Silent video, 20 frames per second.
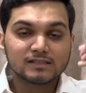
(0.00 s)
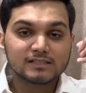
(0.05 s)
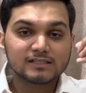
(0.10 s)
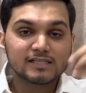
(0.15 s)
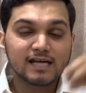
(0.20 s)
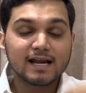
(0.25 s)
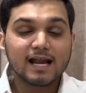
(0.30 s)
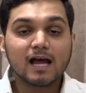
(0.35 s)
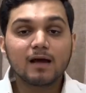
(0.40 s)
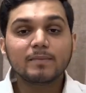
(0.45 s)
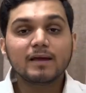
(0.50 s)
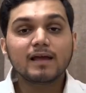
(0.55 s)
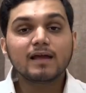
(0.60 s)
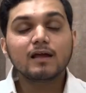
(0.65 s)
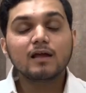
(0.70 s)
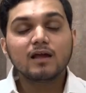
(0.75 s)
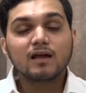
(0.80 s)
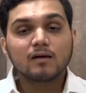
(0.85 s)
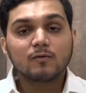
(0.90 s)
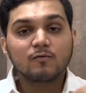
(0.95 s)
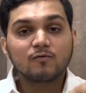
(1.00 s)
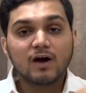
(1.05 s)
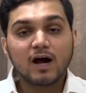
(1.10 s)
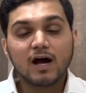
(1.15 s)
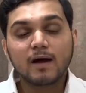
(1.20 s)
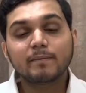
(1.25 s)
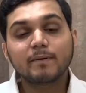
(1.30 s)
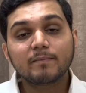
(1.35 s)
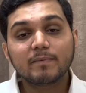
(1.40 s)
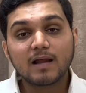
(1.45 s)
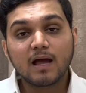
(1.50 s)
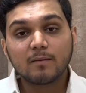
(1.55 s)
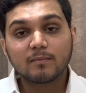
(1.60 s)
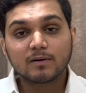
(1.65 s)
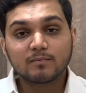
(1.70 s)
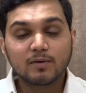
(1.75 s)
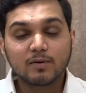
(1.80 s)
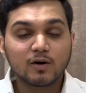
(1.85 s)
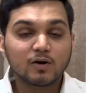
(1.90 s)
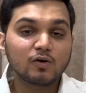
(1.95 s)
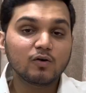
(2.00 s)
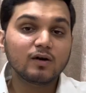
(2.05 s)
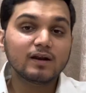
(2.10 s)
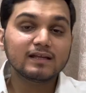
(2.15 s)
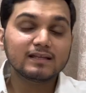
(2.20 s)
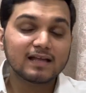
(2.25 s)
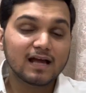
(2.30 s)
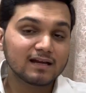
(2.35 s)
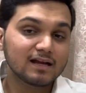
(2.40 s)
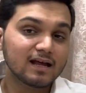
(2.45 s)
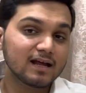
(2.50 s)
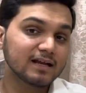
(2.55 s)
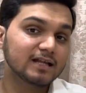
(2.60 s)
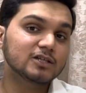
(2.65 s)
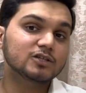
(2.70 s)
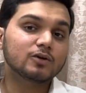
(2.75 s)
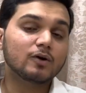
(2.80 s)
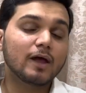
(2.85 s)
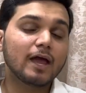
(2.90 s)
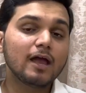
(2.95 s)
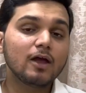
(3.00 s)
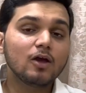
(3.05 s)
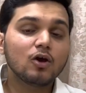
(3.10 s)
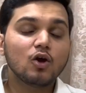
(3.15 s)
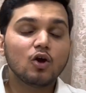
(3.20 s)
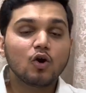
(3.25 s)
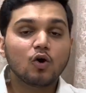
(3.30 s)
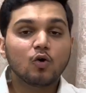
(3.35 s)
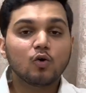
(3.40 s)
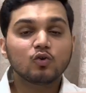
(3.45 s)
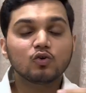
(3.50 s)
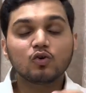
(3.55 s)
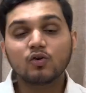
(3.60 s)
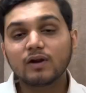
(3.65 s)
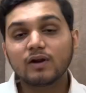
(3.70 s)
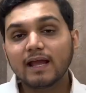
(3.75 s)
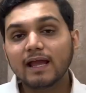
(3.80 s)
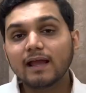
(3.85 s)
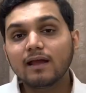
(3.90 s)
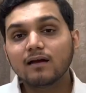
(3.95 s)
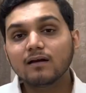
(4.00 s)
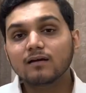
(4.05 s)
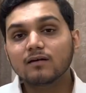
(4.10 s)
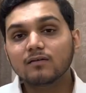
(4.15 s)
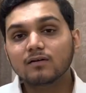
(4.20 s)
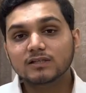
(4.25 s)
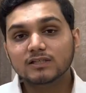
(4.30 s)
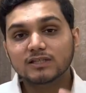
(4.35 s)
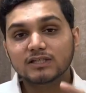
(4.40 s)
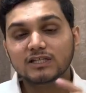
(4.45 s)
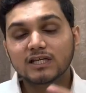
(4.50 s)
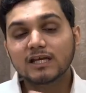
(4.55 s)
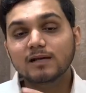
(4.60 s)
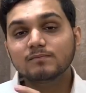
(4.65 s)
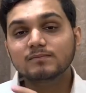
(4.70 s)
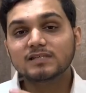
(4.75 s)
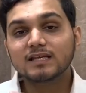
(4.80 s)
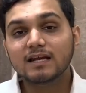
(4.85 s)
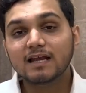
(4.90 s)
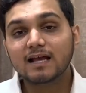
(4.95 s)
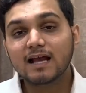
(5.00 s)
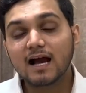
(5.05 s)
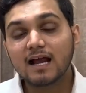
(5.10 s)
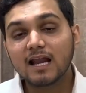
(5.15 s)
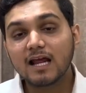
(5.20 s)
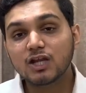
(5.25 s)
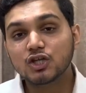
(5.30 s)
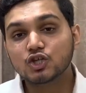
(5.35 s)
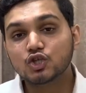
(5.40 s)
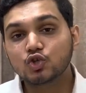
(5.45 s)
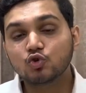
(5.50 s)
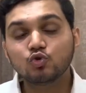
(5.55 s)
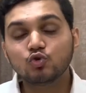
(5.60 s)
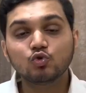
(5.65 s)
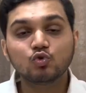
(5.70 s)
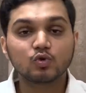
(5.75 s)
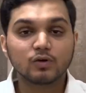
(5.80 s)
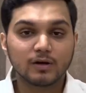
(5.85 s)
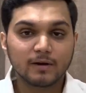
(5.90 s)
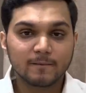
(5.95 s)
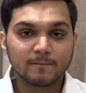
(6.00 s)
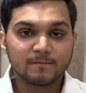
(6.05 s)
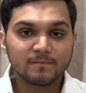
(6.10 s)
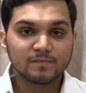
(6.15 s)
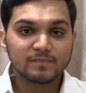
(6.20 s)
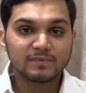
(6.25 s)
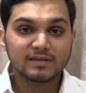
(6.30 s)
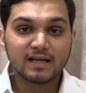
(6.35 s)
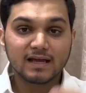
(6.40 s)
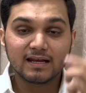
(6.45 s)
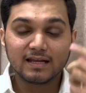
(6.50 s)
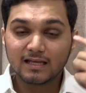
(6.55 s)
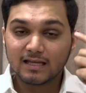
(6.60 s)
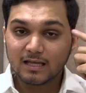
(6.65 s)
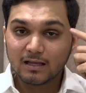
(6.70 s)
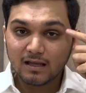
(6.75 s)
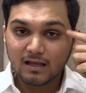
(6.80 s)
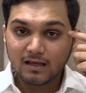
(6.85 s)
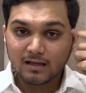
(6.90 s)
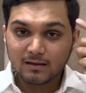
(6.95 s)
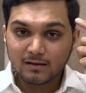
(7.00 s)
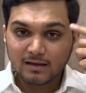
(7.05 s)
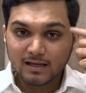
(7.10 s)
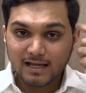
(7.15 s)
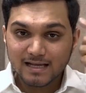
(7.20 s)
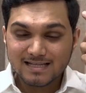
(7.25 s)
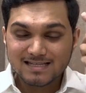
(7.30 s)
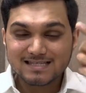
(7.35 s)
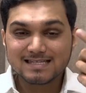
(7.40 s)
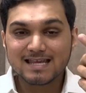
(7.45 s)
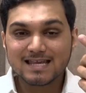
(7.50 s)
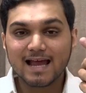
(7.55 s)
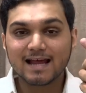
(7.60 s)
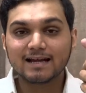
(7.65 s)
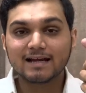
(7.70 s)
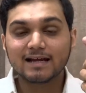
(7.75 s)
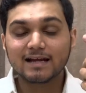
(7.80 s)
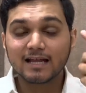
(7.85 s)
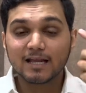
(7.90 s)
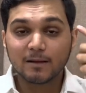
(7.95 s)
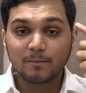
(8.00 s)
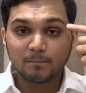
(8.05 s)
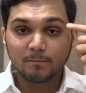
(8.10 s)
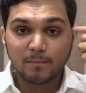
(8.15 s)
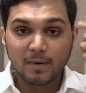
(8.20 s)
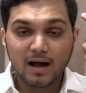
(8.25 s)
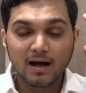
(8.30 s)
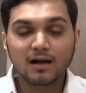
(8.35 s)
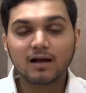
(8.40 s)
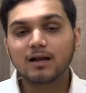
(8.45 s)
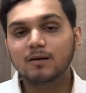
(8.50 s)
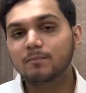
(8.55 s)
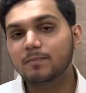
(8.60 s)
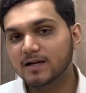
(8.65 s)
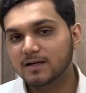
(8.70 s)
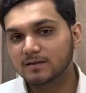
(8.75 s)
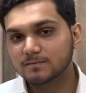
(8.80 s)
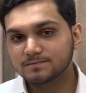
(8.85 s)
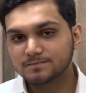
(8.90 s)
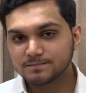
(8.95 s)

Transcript: जनाबे वहाब इबन अमर बहलोले दाना ने जो है उन्होंने जीम से निकाला जुनून यानी कि इंसैनिटी पागलपन